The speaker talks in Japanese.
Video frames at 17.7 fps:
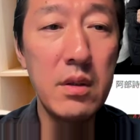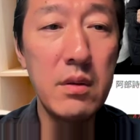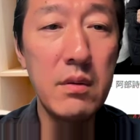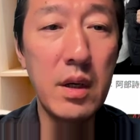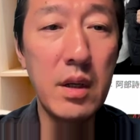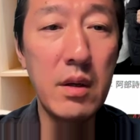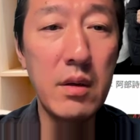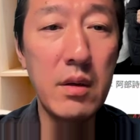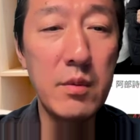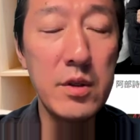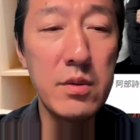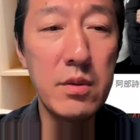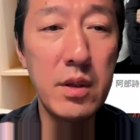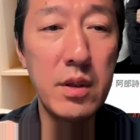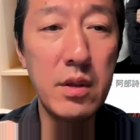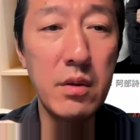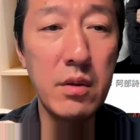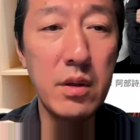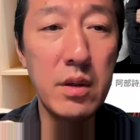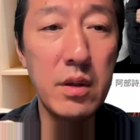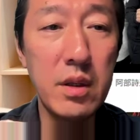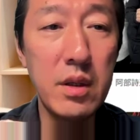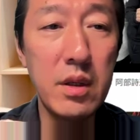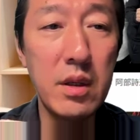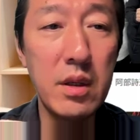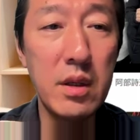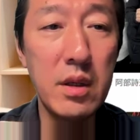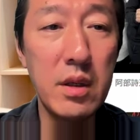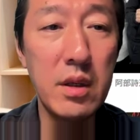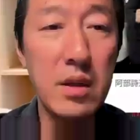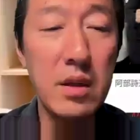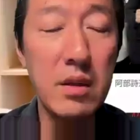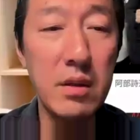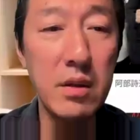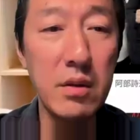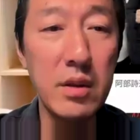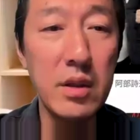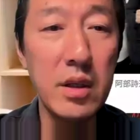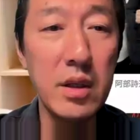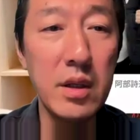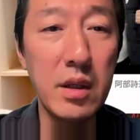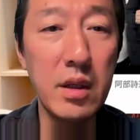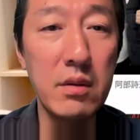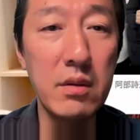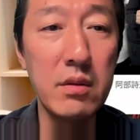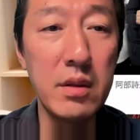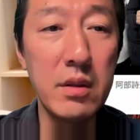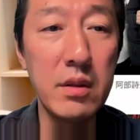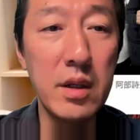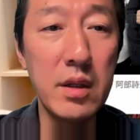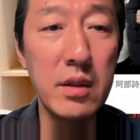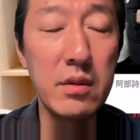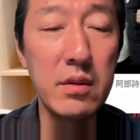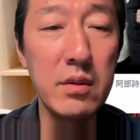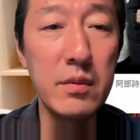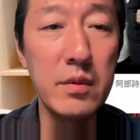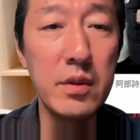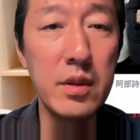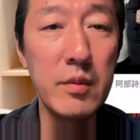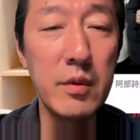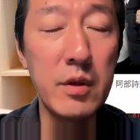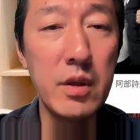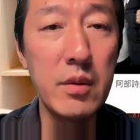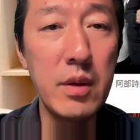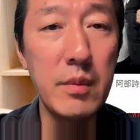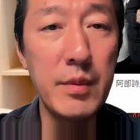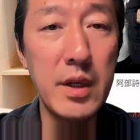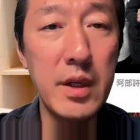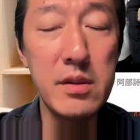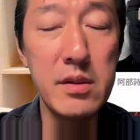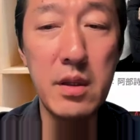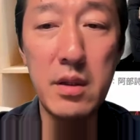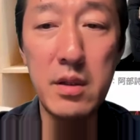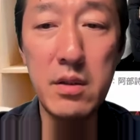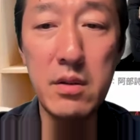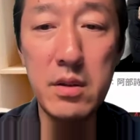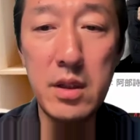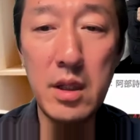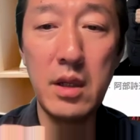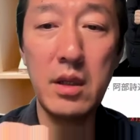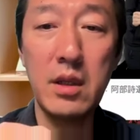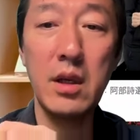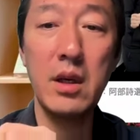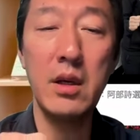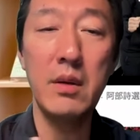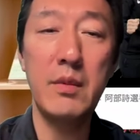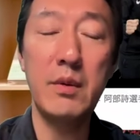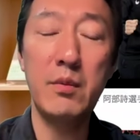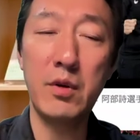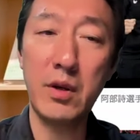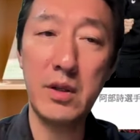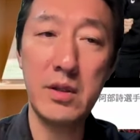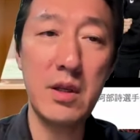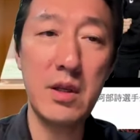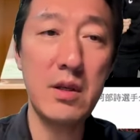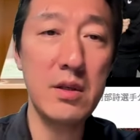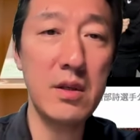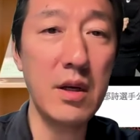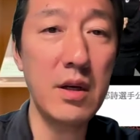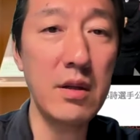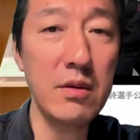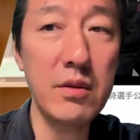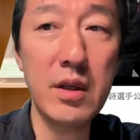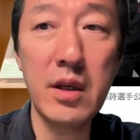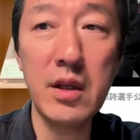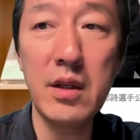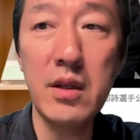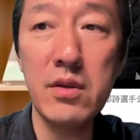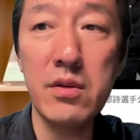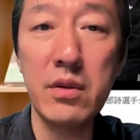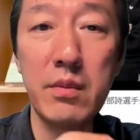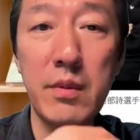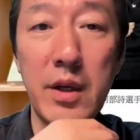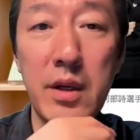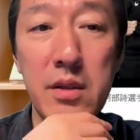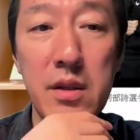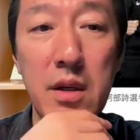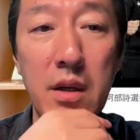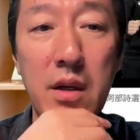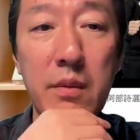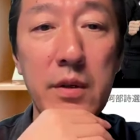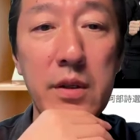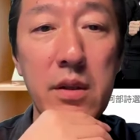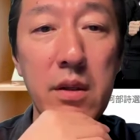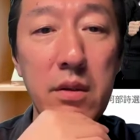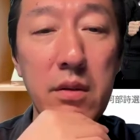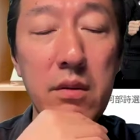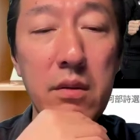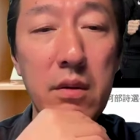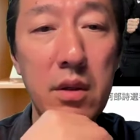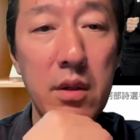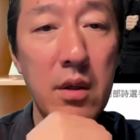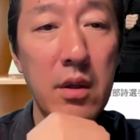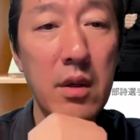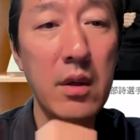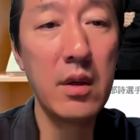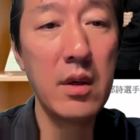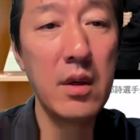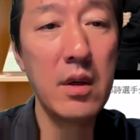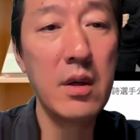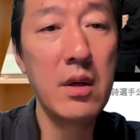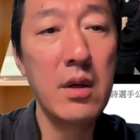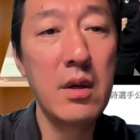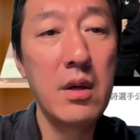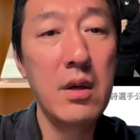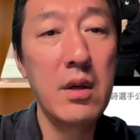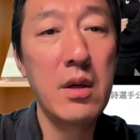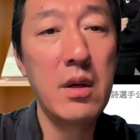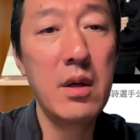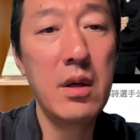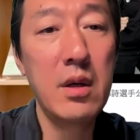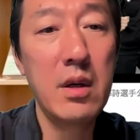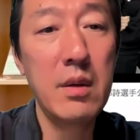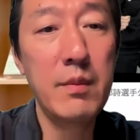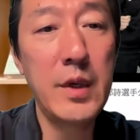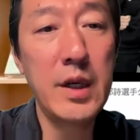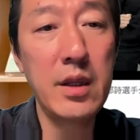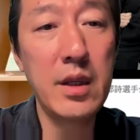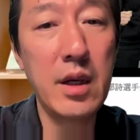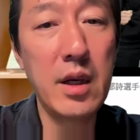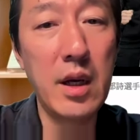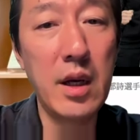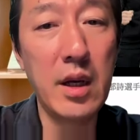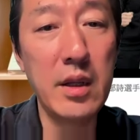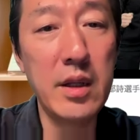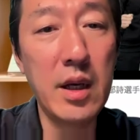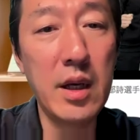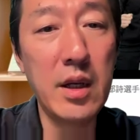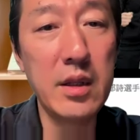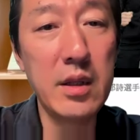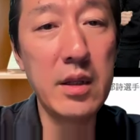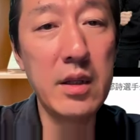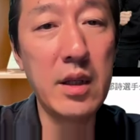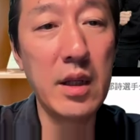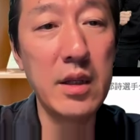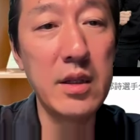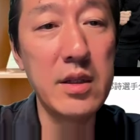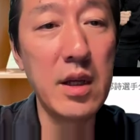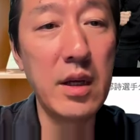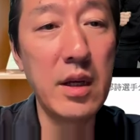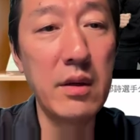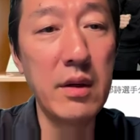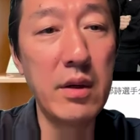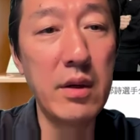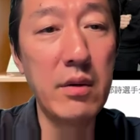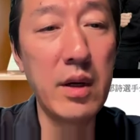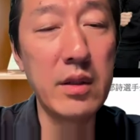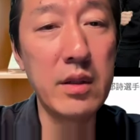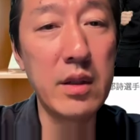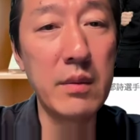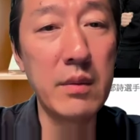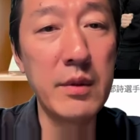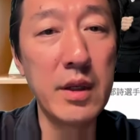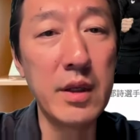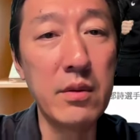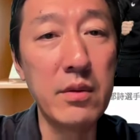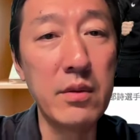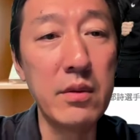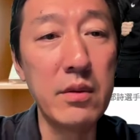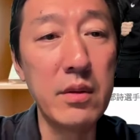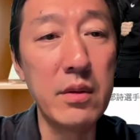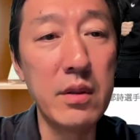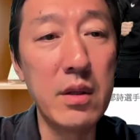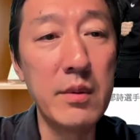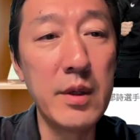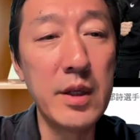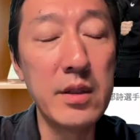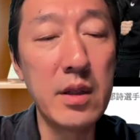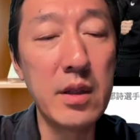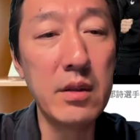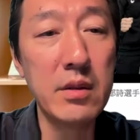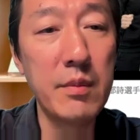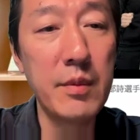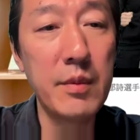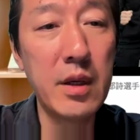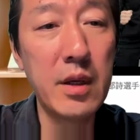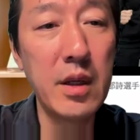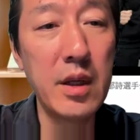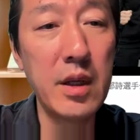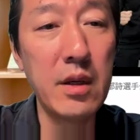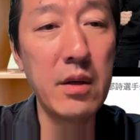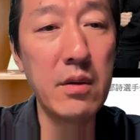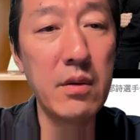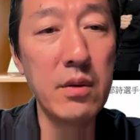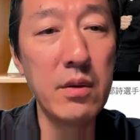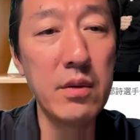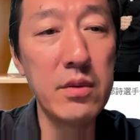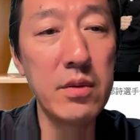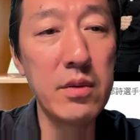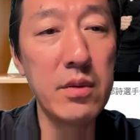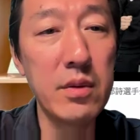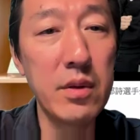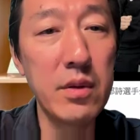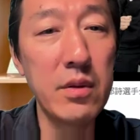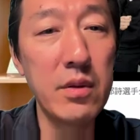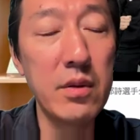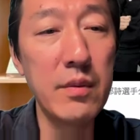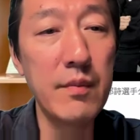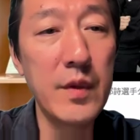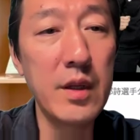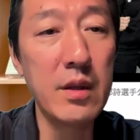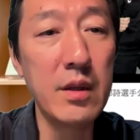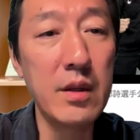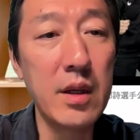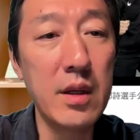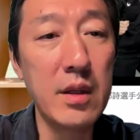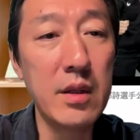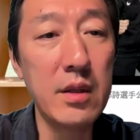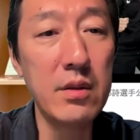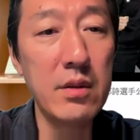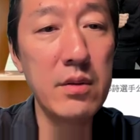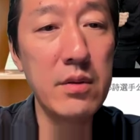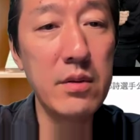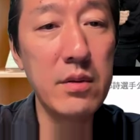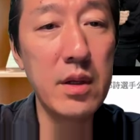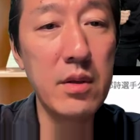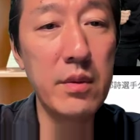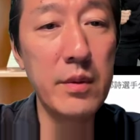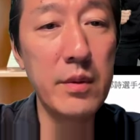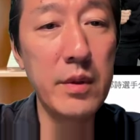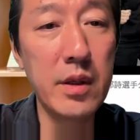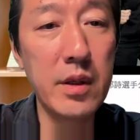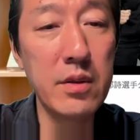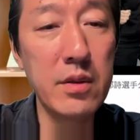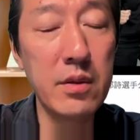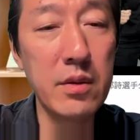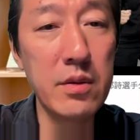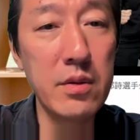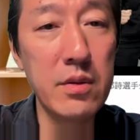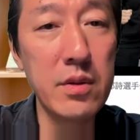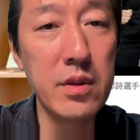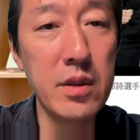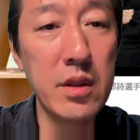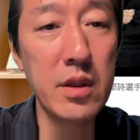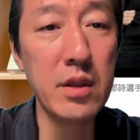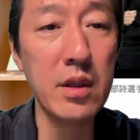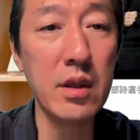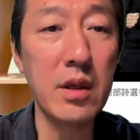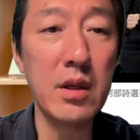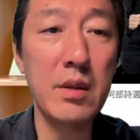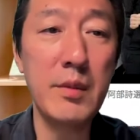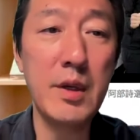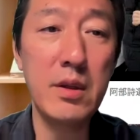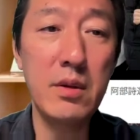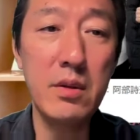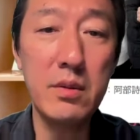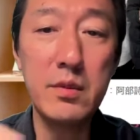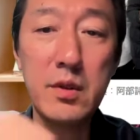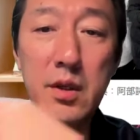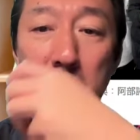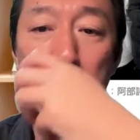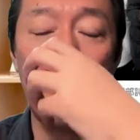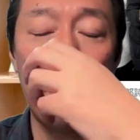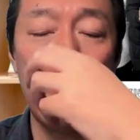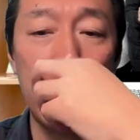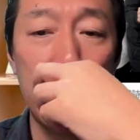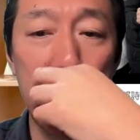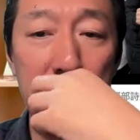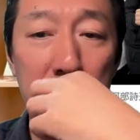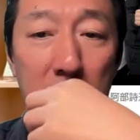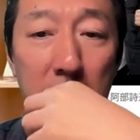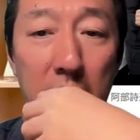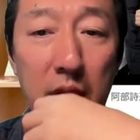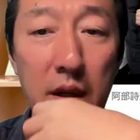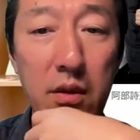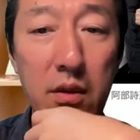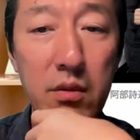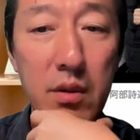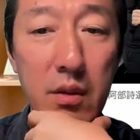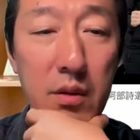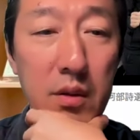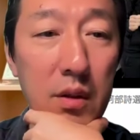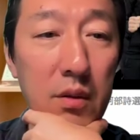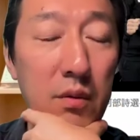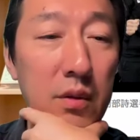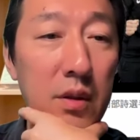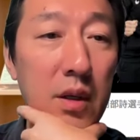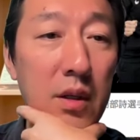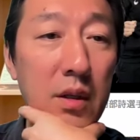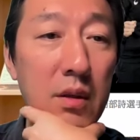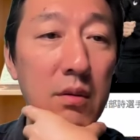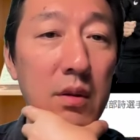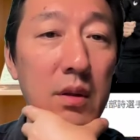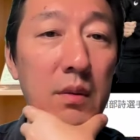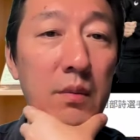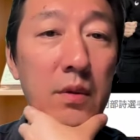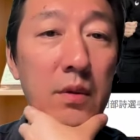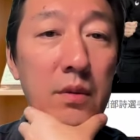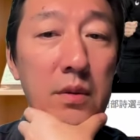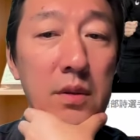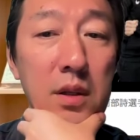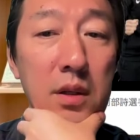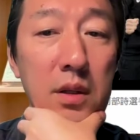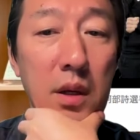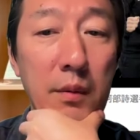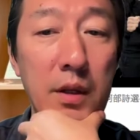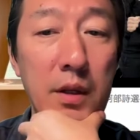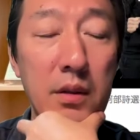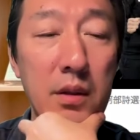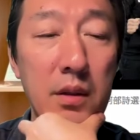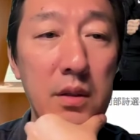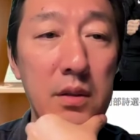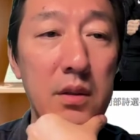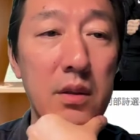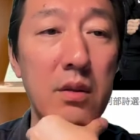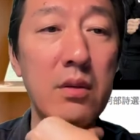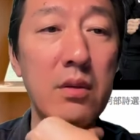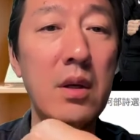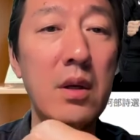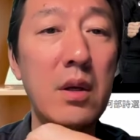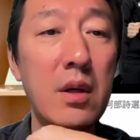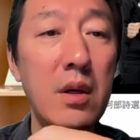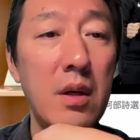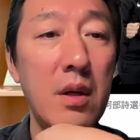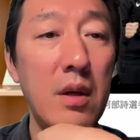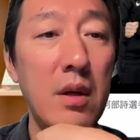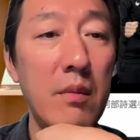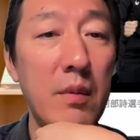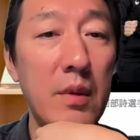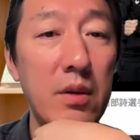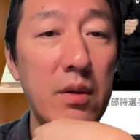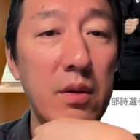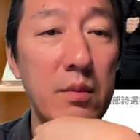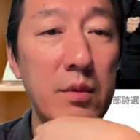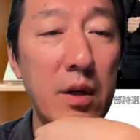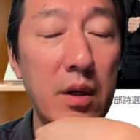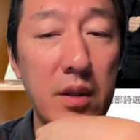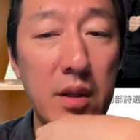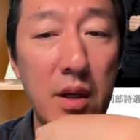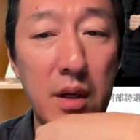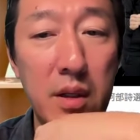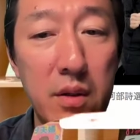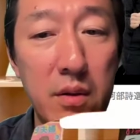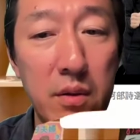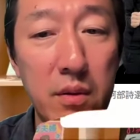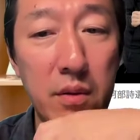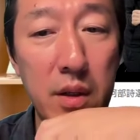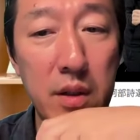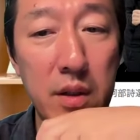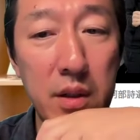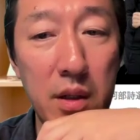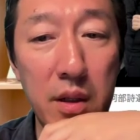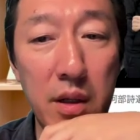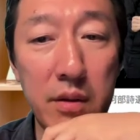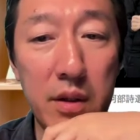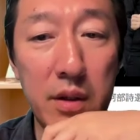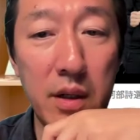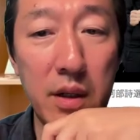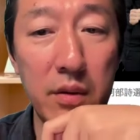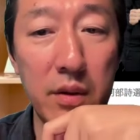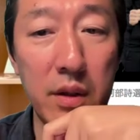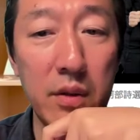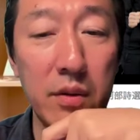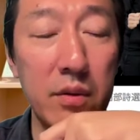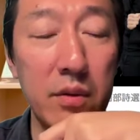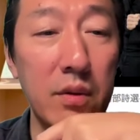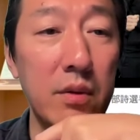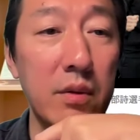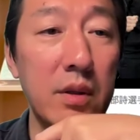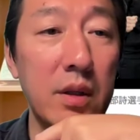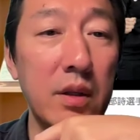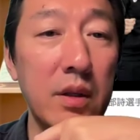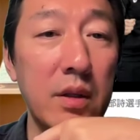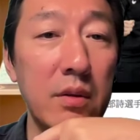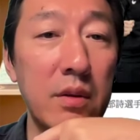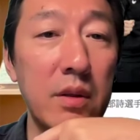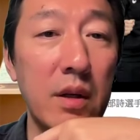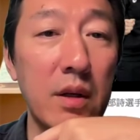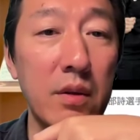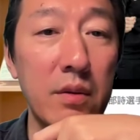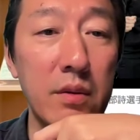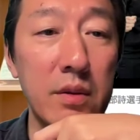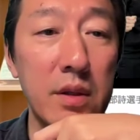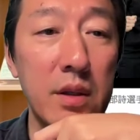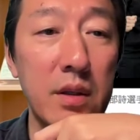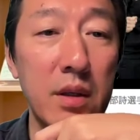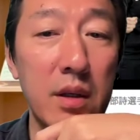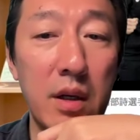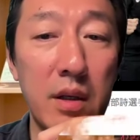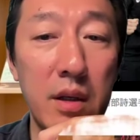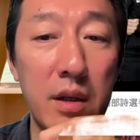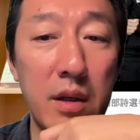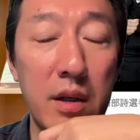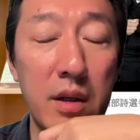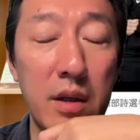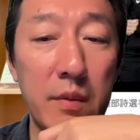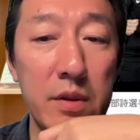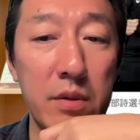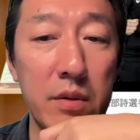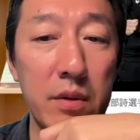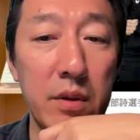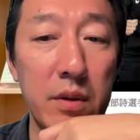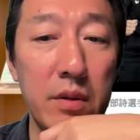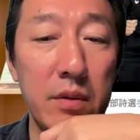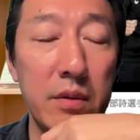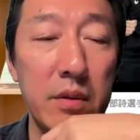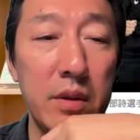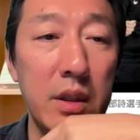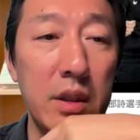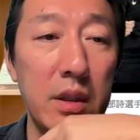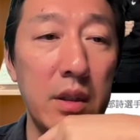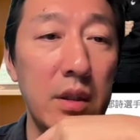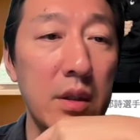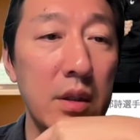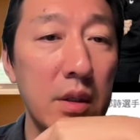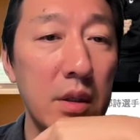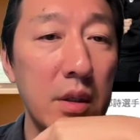我々もそれによってエネルギーをいただけるっていうのはあると思うんで、もうこれはやっぱり SNS 時代で、僕は SNS 側の人間なんでちょっとバイアスかかりますけど、やっぱりなんかなかった時代は良かったみたいなことを言ってる場合じゃなくて、いかにこの状況、インターネット上がコミュニケーションの中心なんだから、面と向かって言っちゃいけないようなことはオンラインで言っても当然ダメなんですっていう。面と向かって相手を怒らせたら殴られるようなことをオンラインで言ったら当然反撃がありますよっていうふうに、